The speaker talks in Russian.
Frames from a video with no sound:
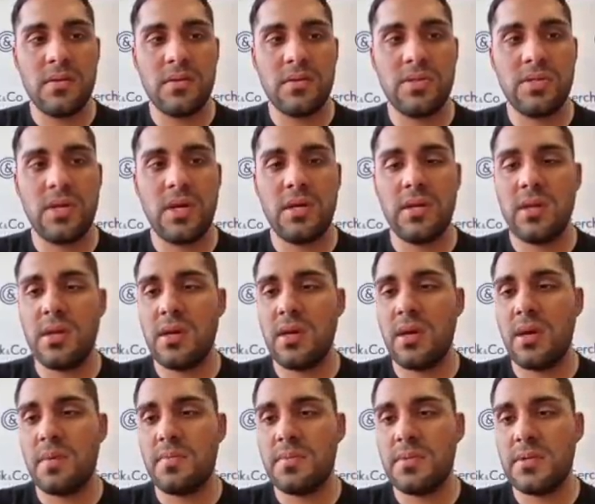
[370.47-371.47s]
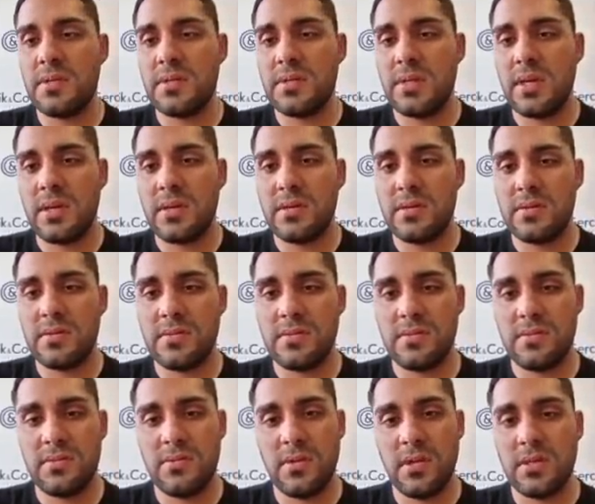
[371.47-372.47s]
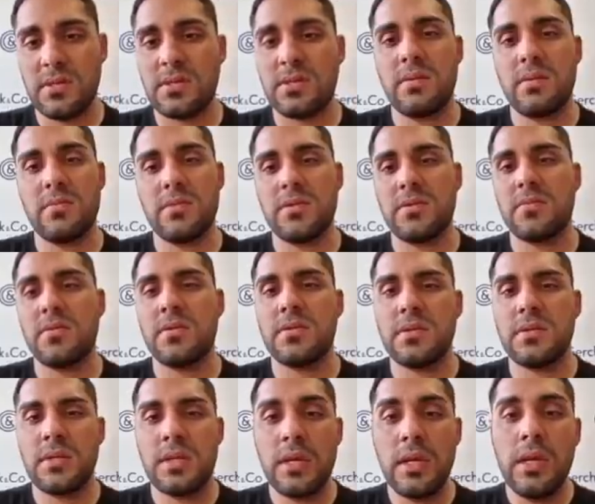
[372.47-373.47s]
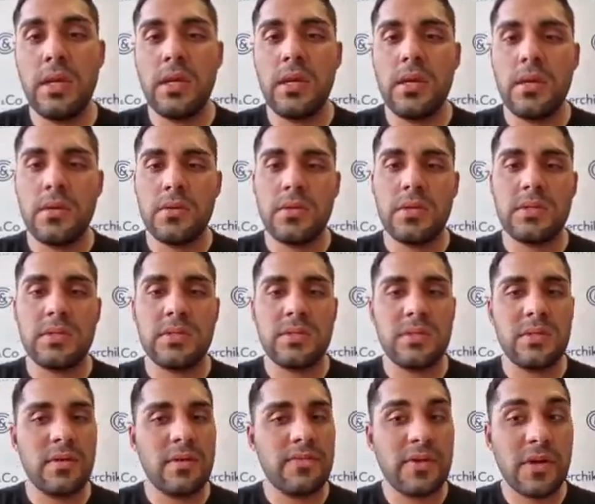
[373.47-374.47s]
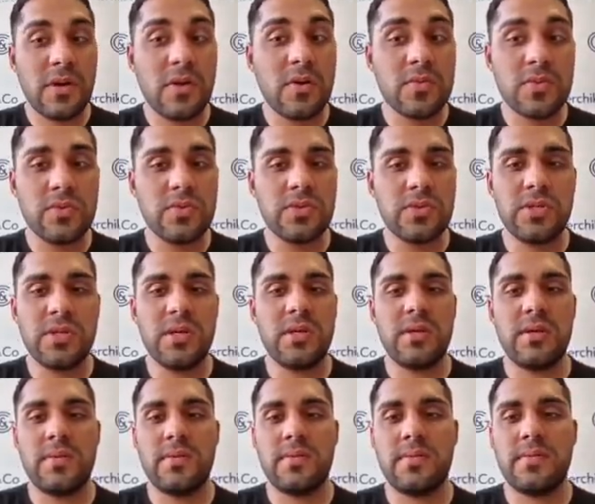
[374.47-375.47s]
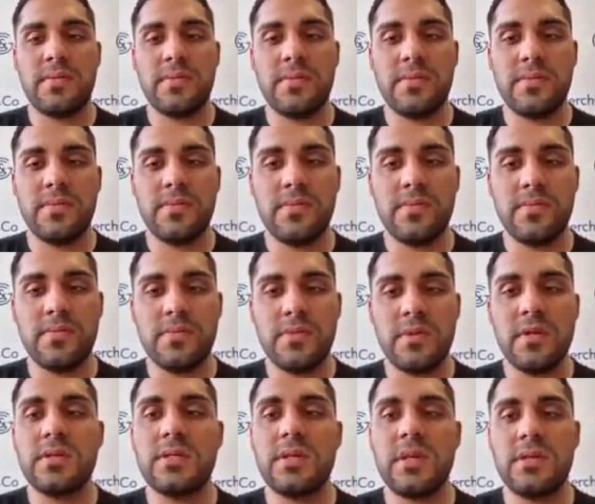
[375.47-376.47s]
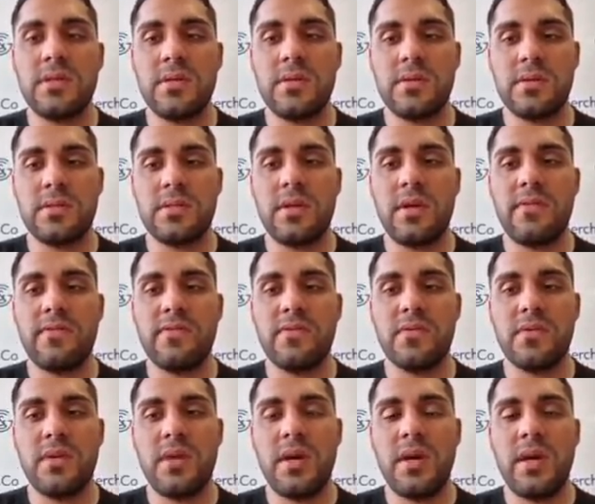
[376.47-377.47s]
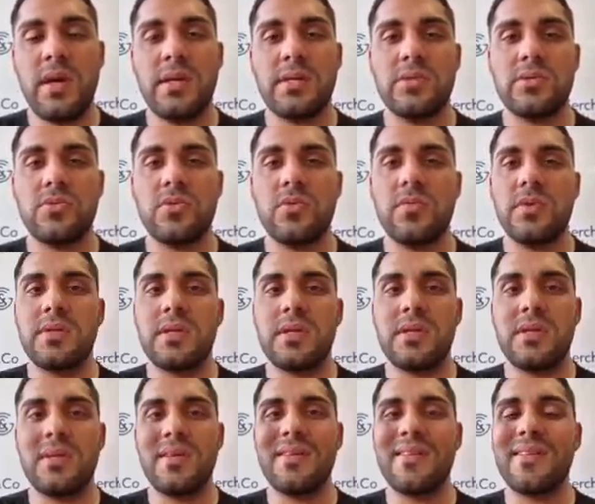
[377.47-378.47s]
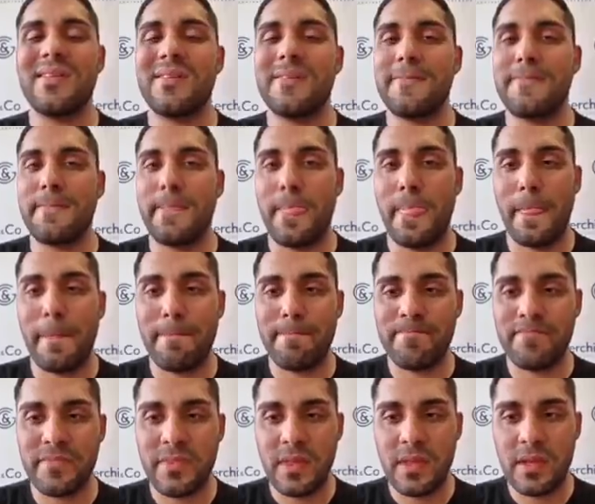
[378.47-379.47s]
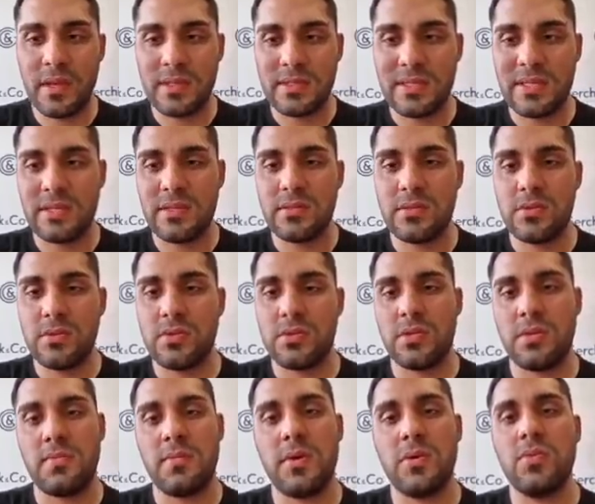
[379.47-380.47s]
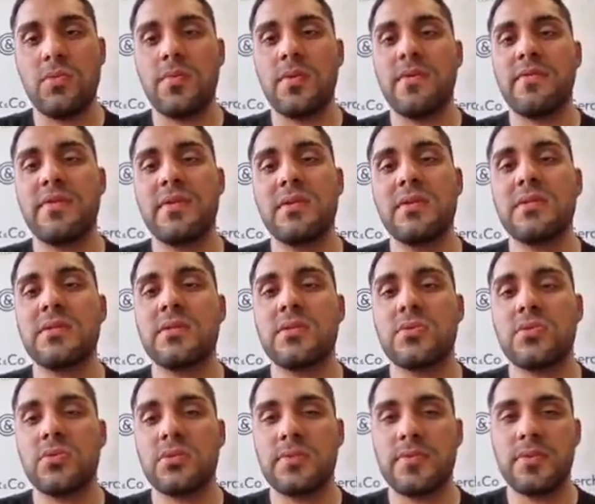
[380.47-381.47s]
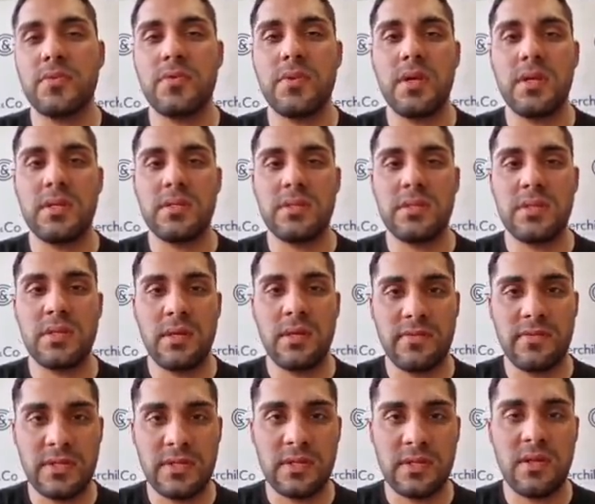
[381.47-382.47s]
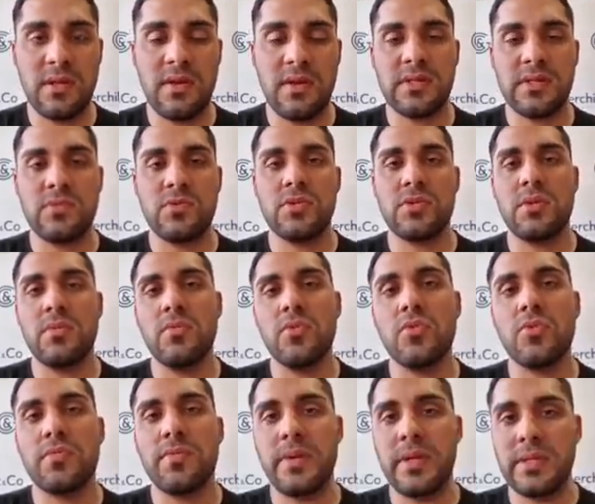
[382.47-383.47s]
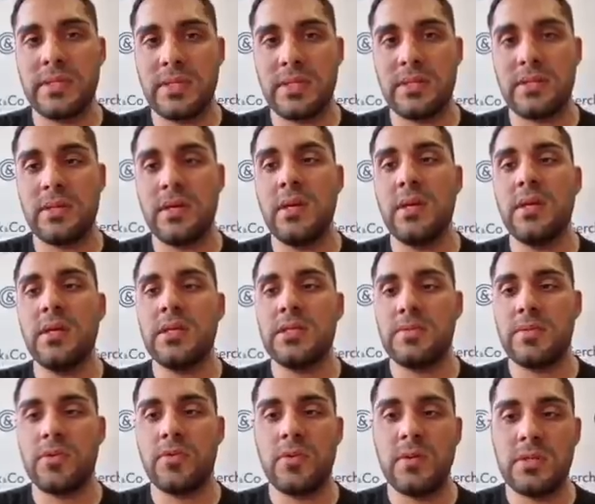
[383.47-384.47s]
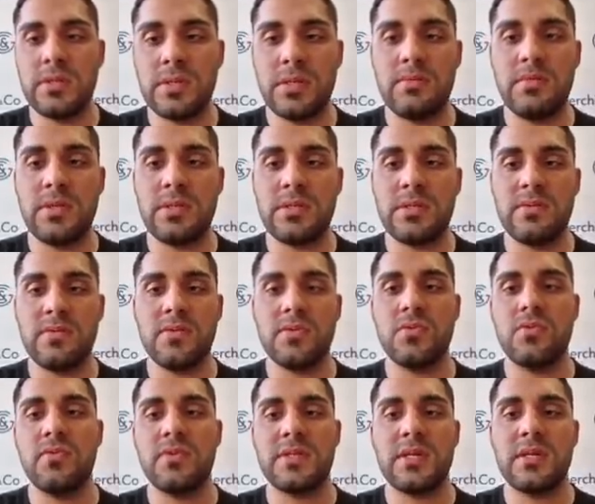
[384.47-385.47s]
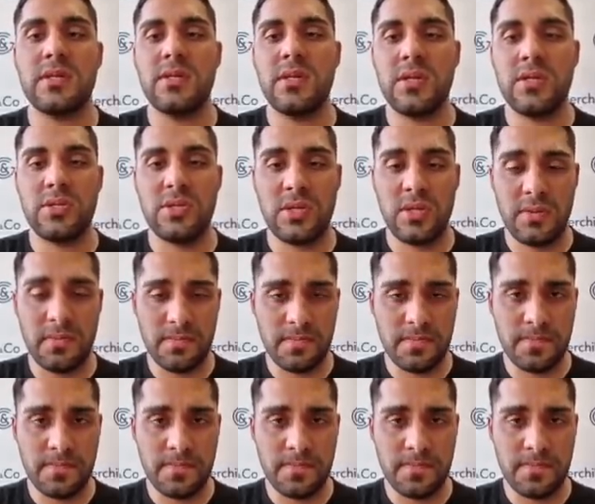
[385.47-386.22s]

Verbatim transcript: China A50, та же самая ситуация. То есть э, в таком случае нельзя делать ставку на особо таких среднесрочных покупков. Единственное, что спекуляции всегда, возможно, могут произойти. Спекуляция имеется в виду восходящий